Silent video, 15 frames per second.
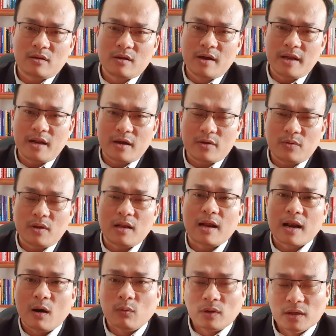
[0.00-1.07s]
nghĩ đến cái chuyện là
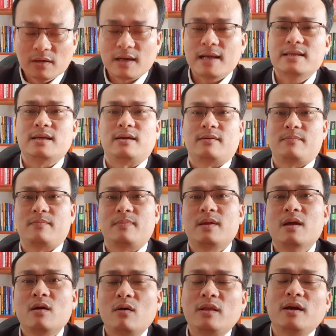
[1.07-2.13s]
đầu tư cái gì
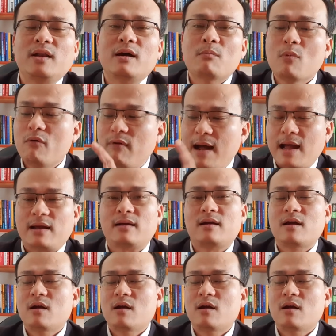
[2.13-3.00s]
có thể là mua vàng